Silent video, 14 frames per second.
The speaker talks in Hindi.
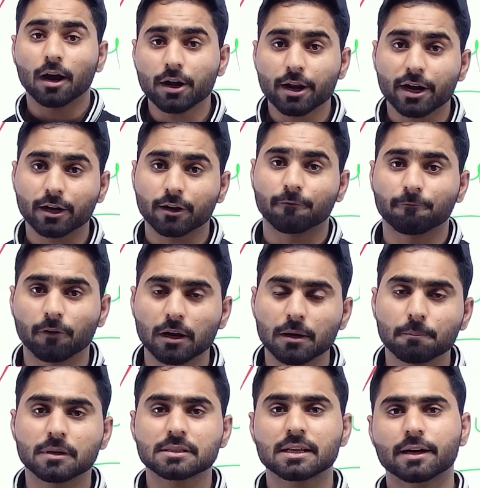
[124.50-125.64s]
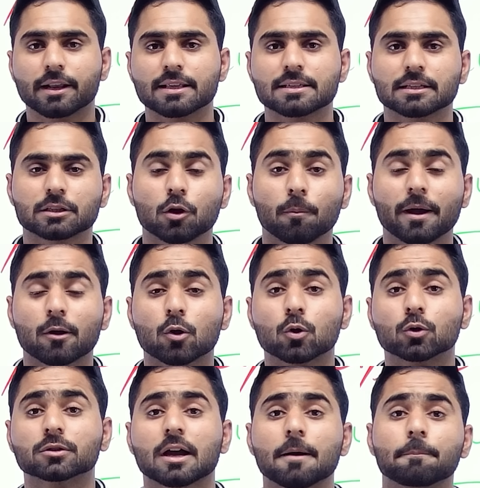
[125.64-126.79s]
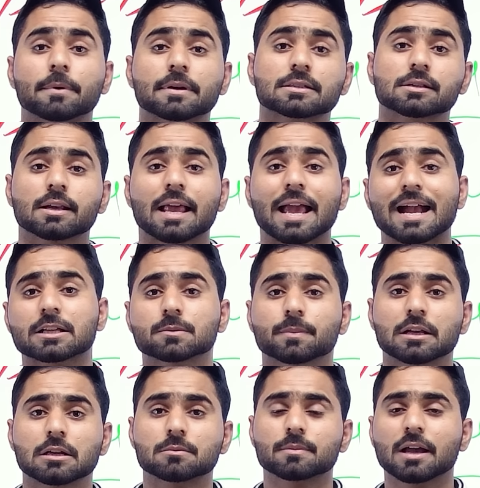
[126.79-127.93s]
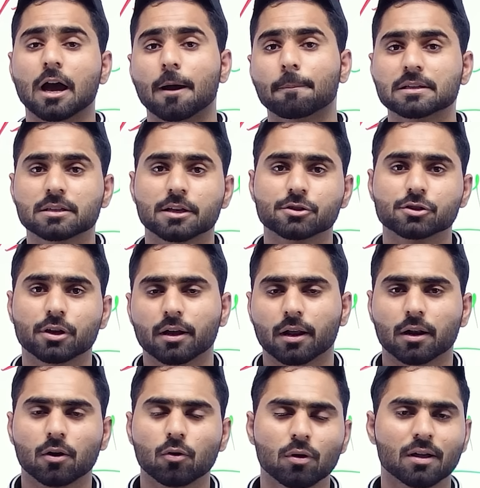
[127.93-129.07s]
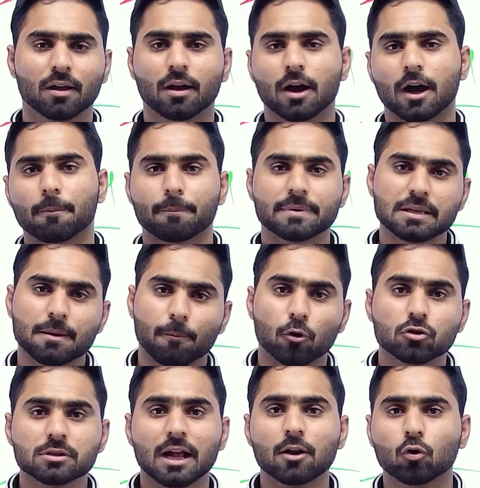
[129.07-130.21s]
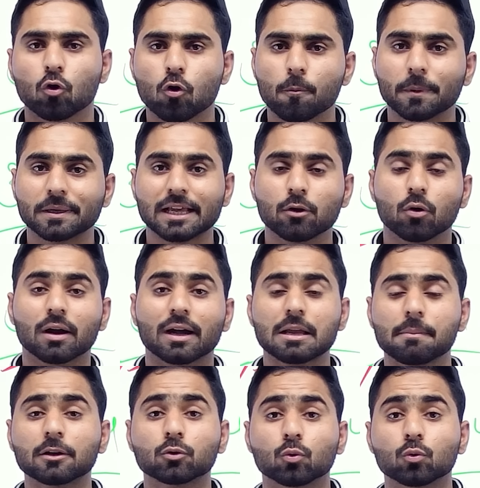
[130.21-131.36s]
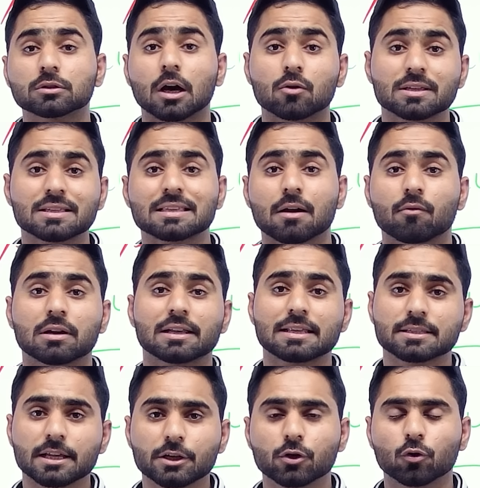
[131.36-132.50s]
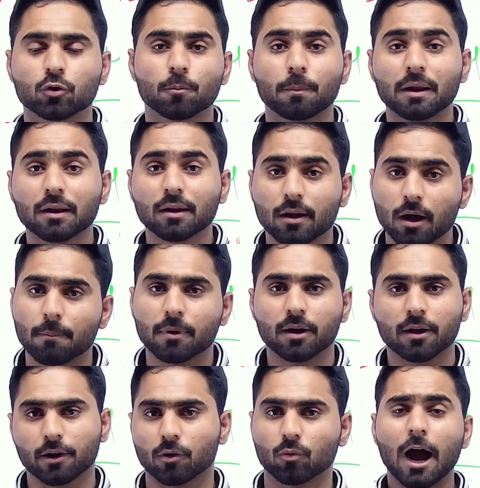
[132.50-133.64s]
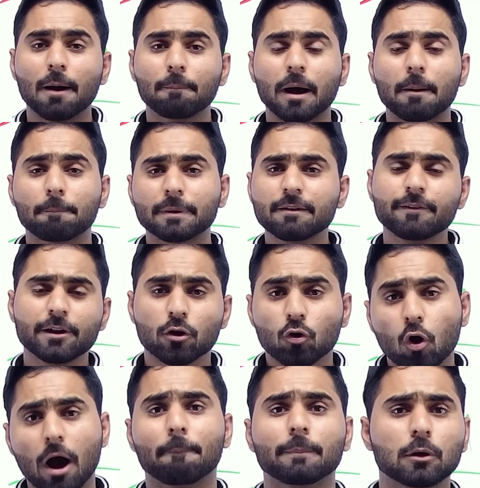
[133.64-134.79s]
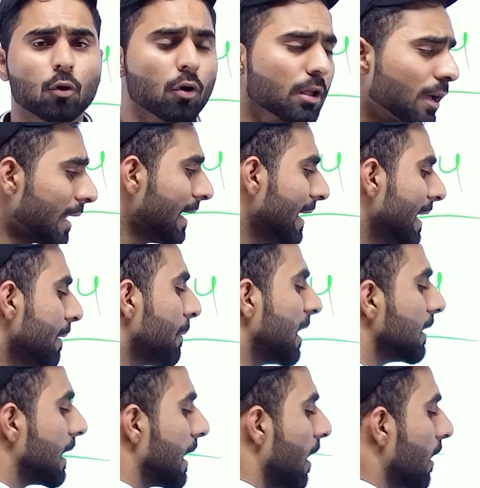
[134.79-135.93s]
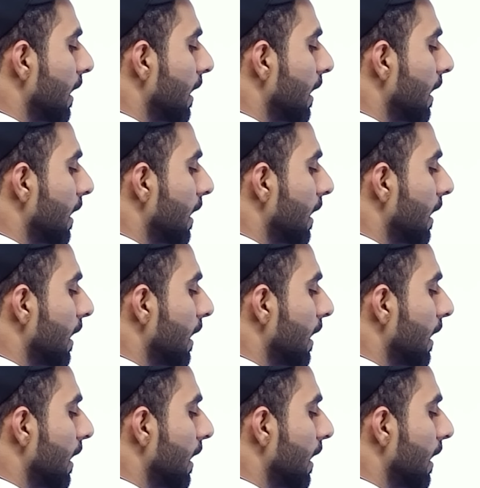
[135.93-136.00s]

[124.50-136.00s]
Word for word: हंड्रेड वन परसेंट रह सकते हो मैं खुद का पर्सनल एक्सपीरियंस भी आपके साथ शेयर कर रहा हूँ आप में से बहुत सारे लोगों को पता ही होगा कि मैं 2017 से YouTube पर काम कर रहा हूं आप अपनी वीडियो को अपलोड करने के बाद क्या